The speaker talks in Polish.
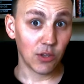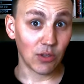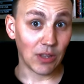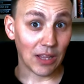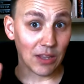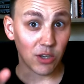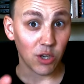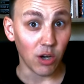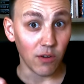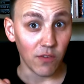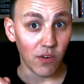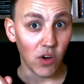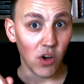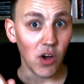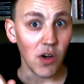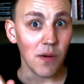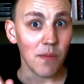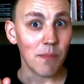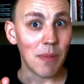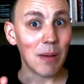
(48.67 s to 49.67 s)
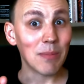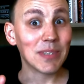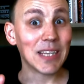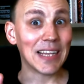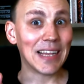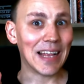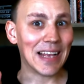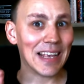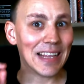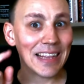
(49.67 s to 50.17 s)
Dodatkowo mam
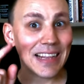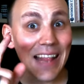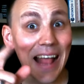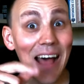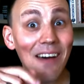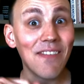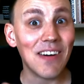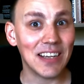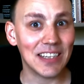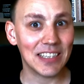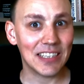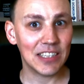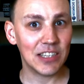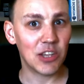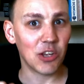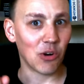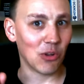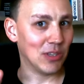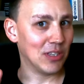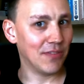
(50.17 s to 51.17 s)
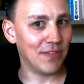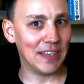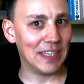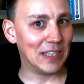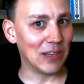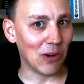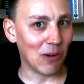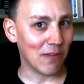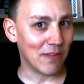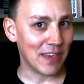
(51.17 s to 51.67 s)
zadanie dla was, drodzy
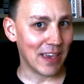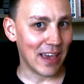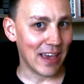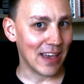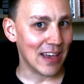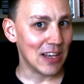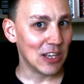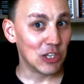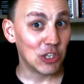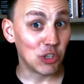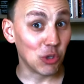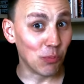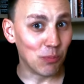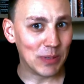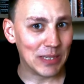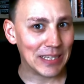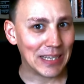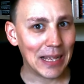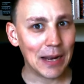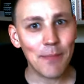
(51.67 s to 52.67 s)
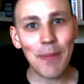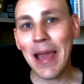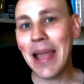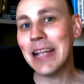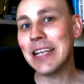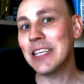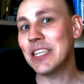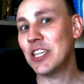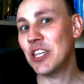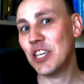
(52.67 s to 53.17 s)
widzowie,
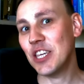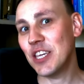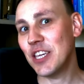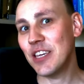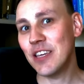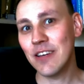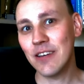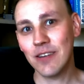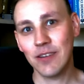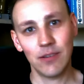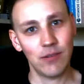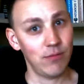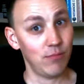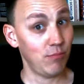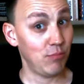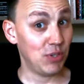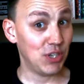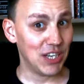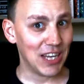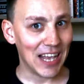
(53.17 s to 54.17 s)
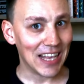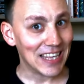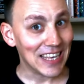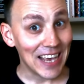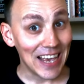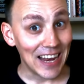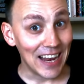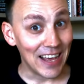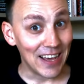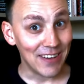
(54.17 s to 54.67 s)
subskrybenci,
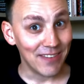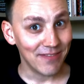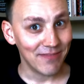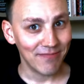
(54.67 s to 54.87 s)
przyjaciele.